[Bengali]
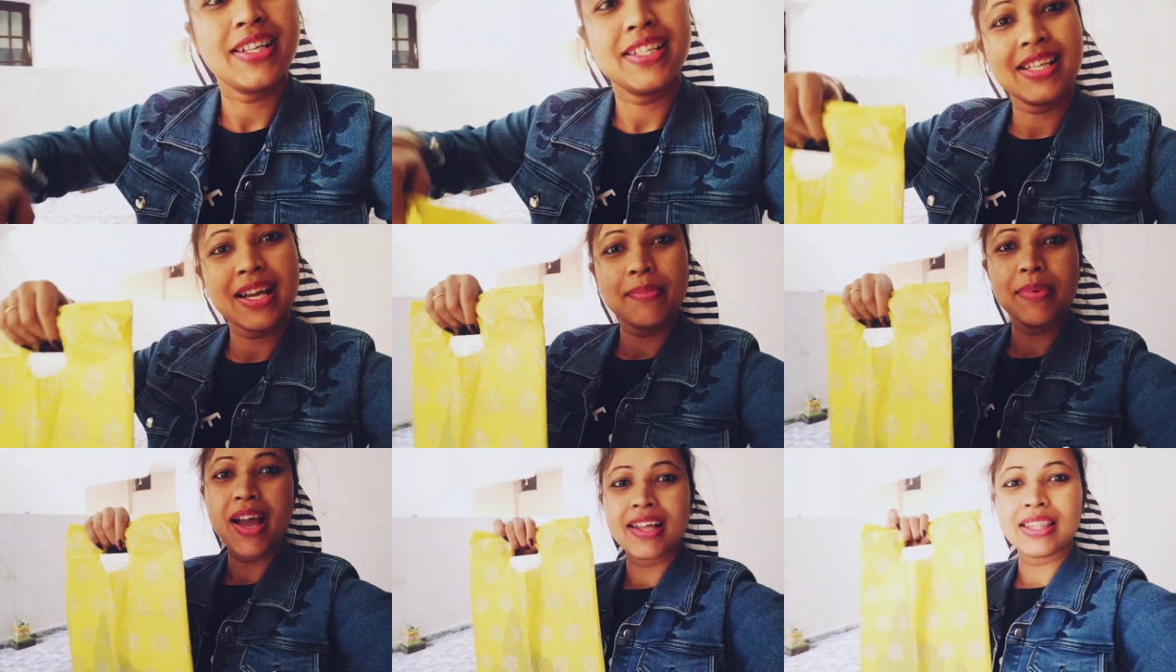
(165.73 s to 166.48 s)
এই যে
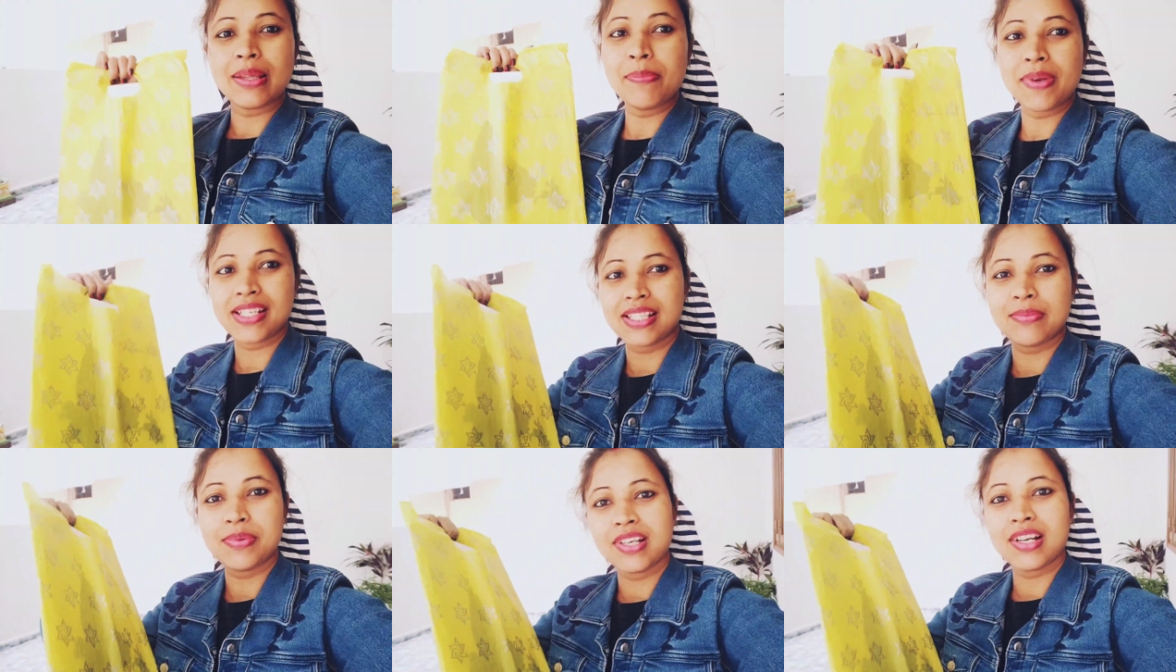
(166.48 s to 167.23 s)
আমি হাতে
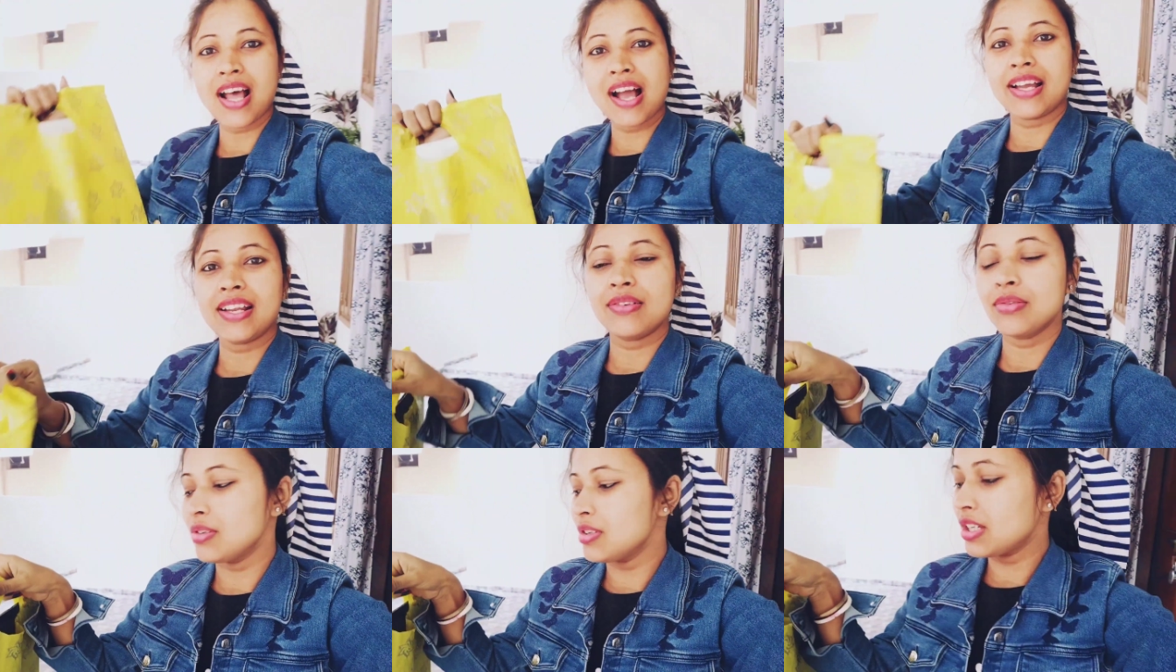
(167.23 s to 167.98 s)
প্রেসক্রিপশান
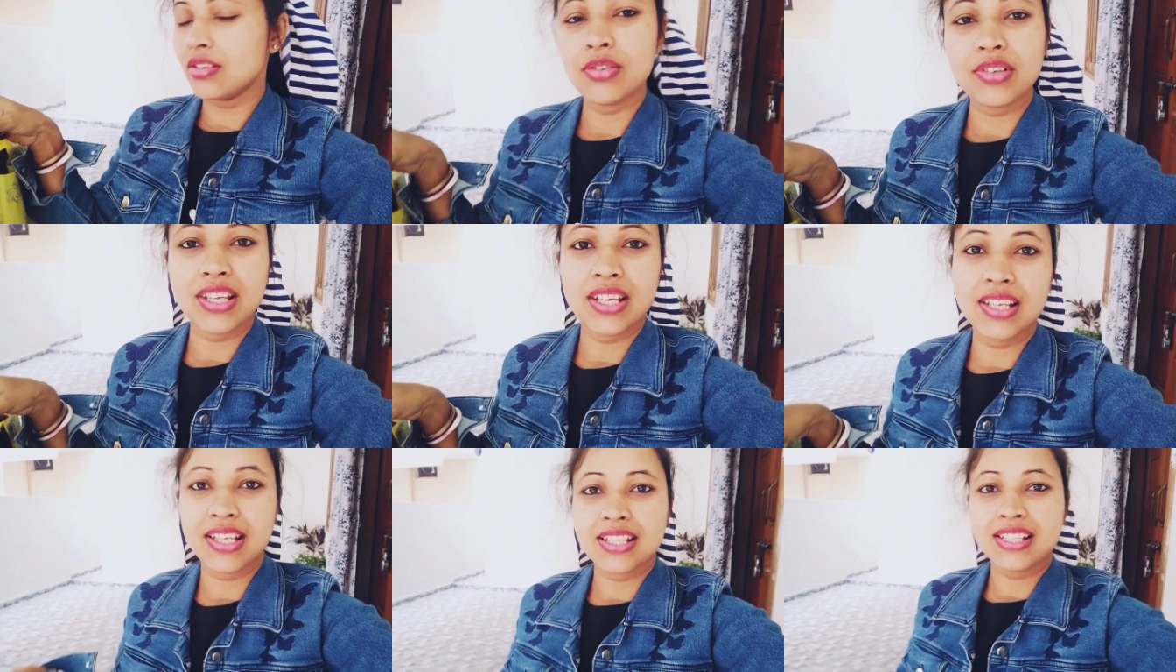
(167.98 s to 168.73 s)
আগেরগুলো এগুলো
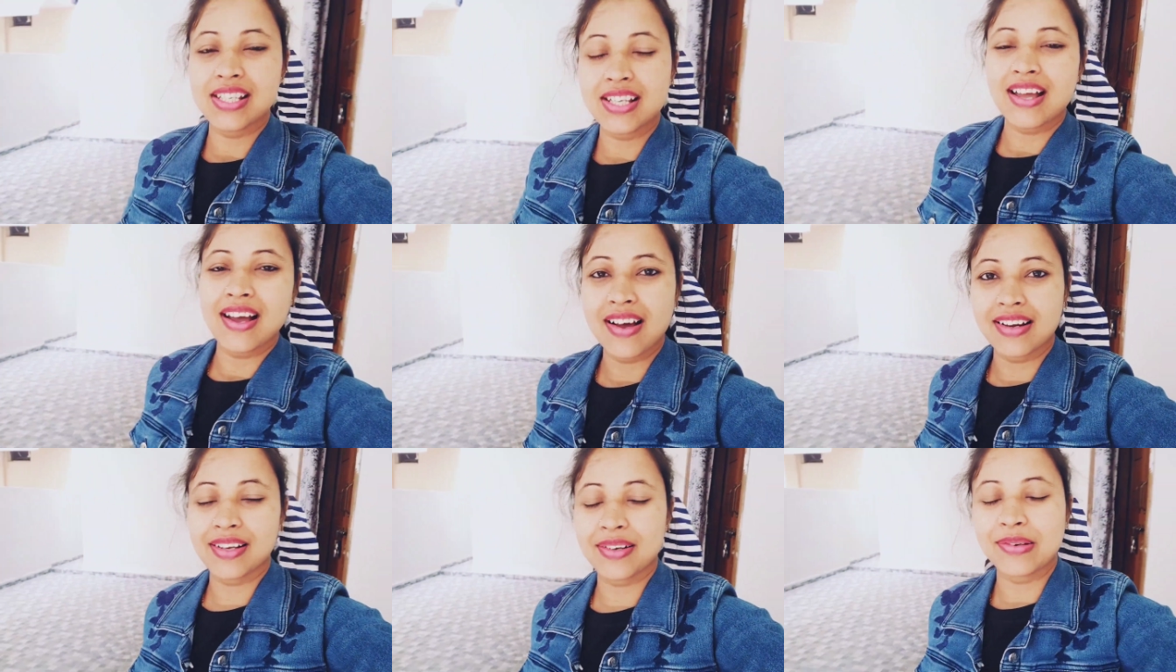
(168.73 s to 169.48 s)
নিয়ে নিয়েছি
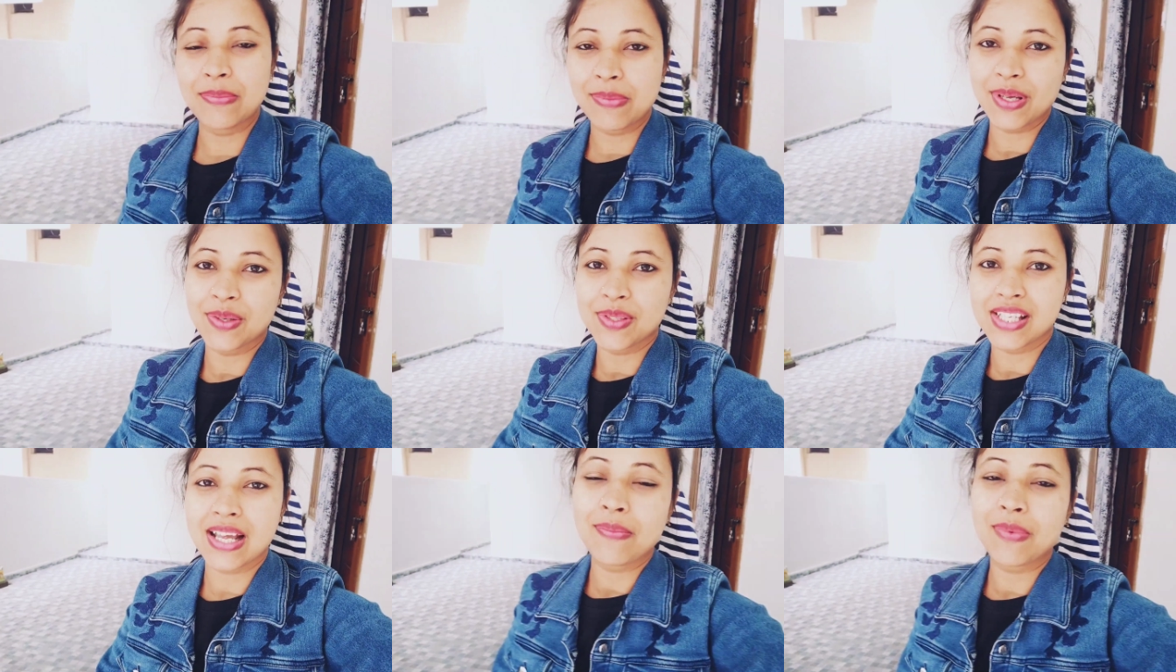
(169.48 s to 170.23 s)
আর এখন
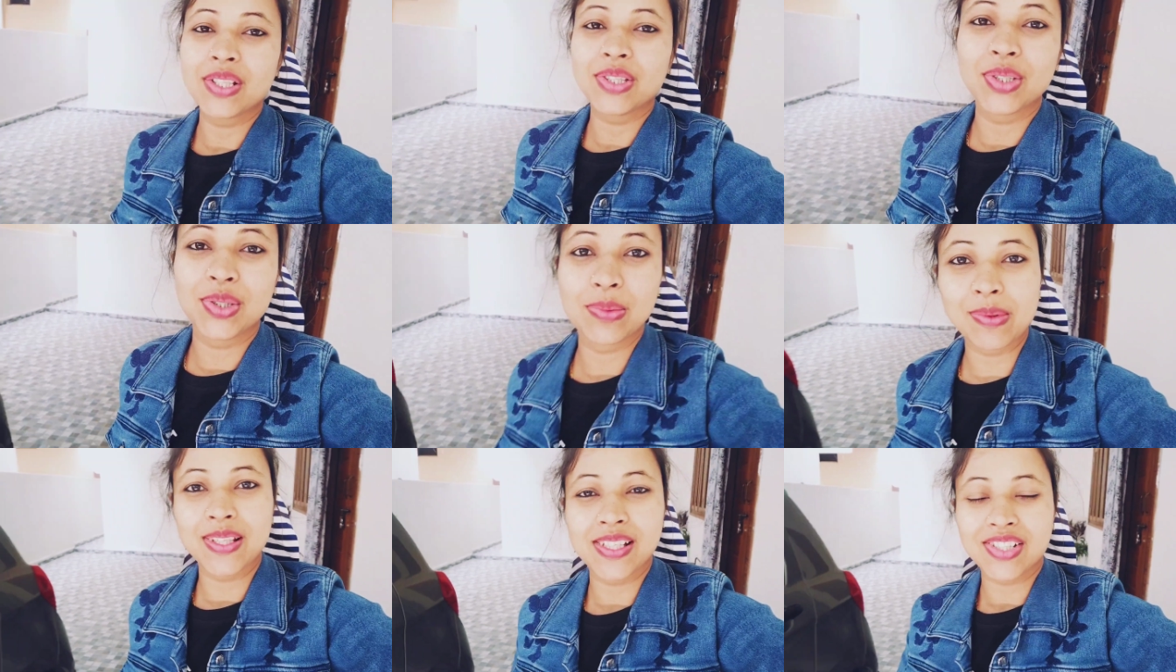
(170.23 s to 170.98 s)
বেরোচ্ছি আমরা তো
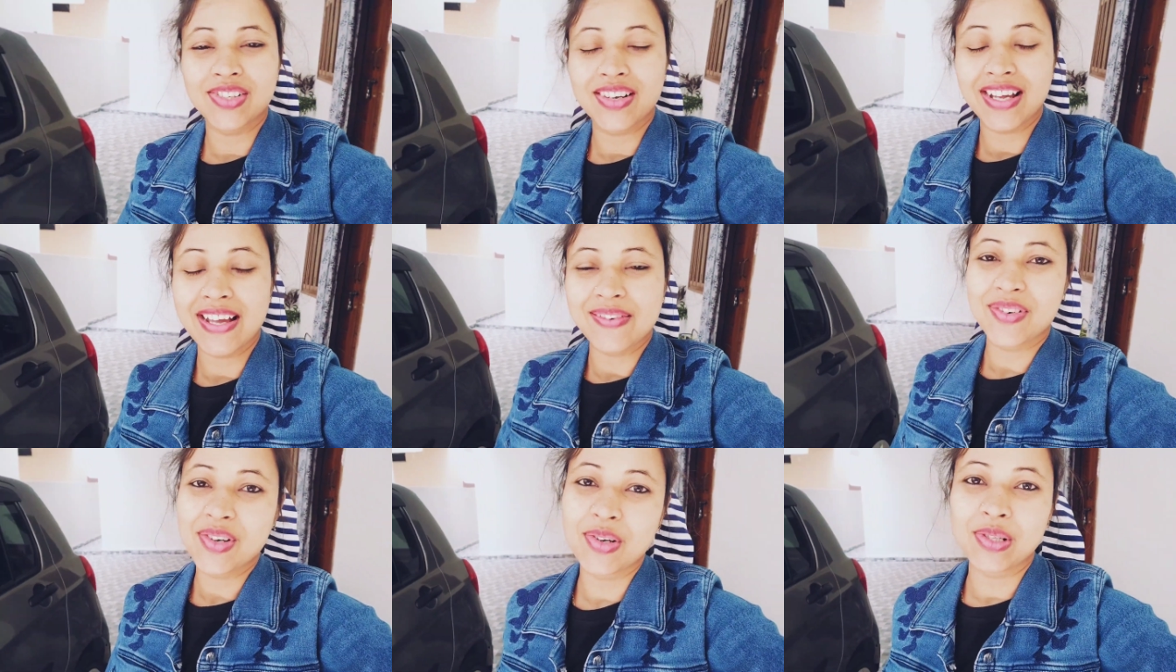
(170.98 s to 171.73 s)
তোমাদের সঙ্গে
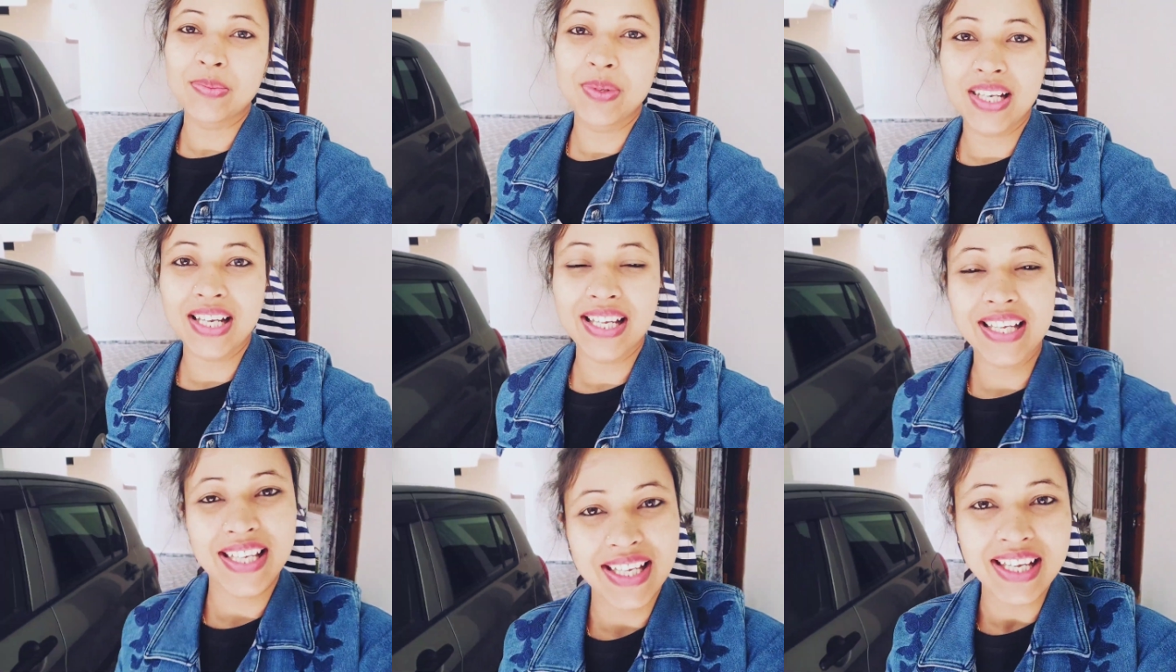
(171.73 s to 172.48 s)
আমরা হসপিটালে
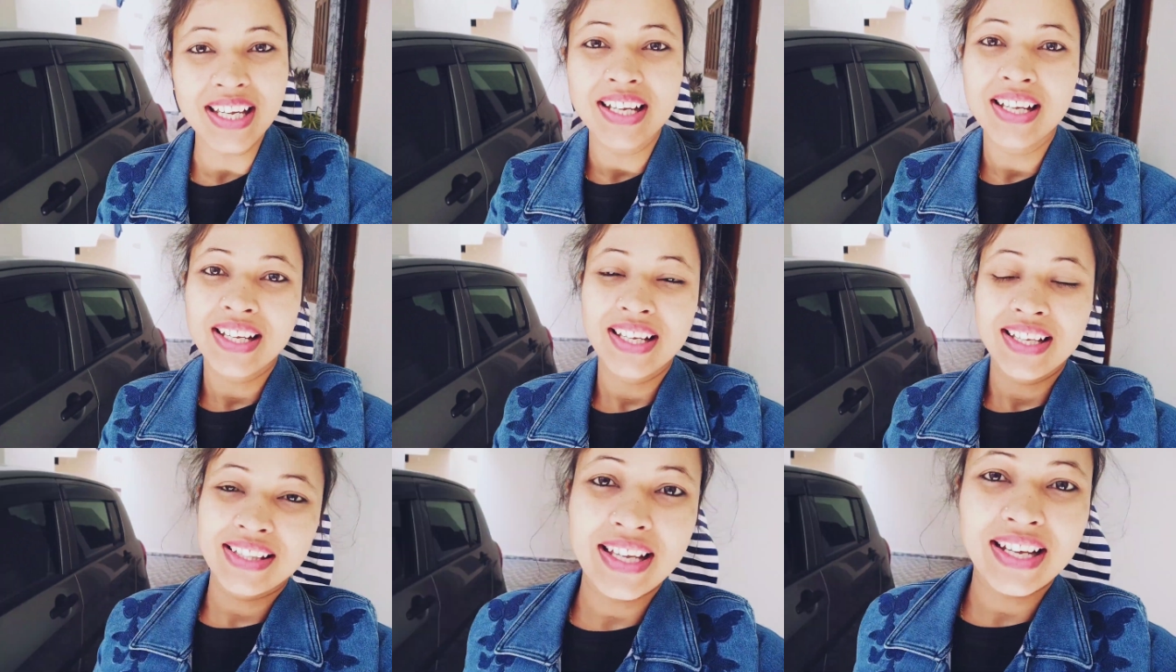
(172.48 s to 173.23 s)
গিয়ে
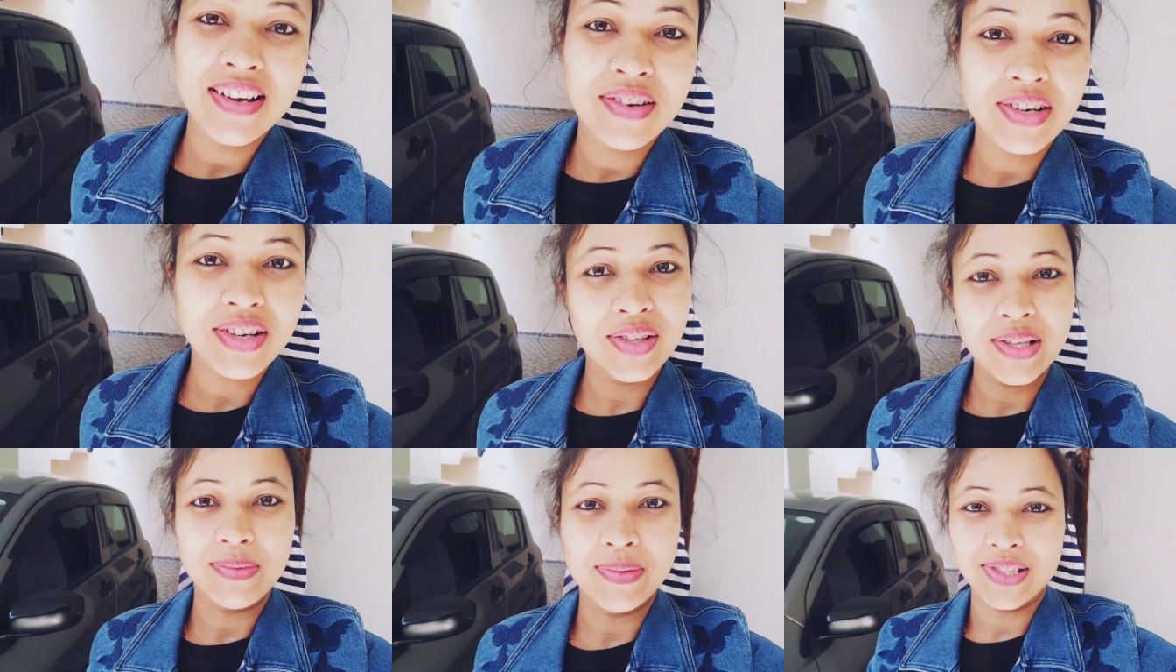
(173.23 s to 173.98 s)
দেখা করে
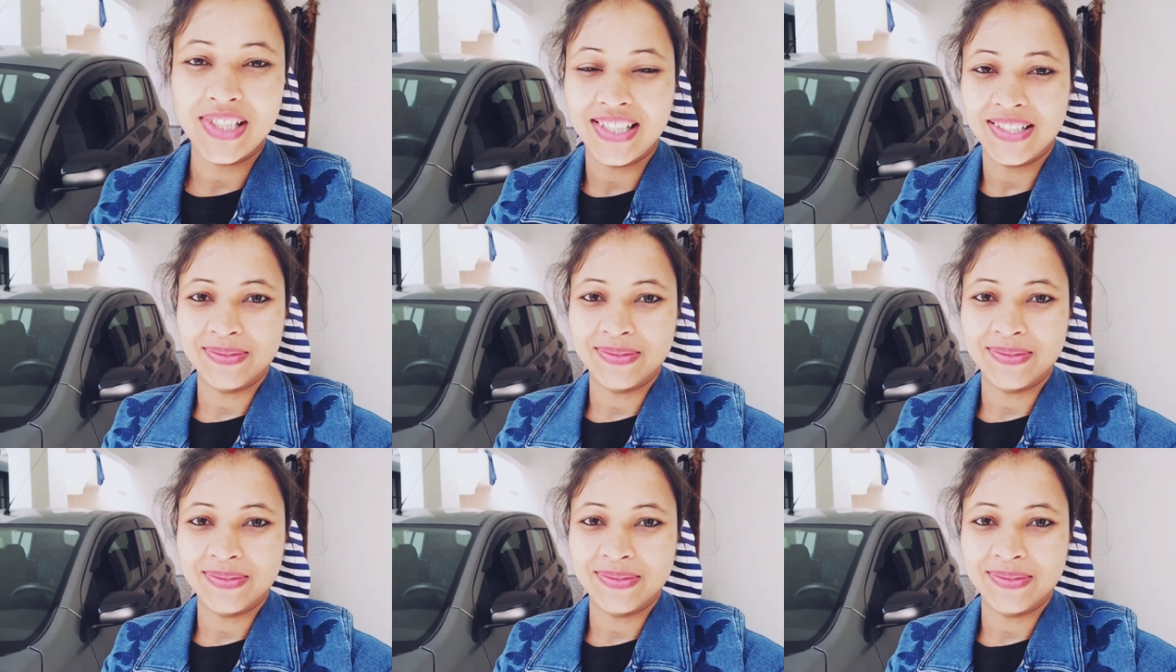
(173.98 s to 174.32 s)
কথা বলছি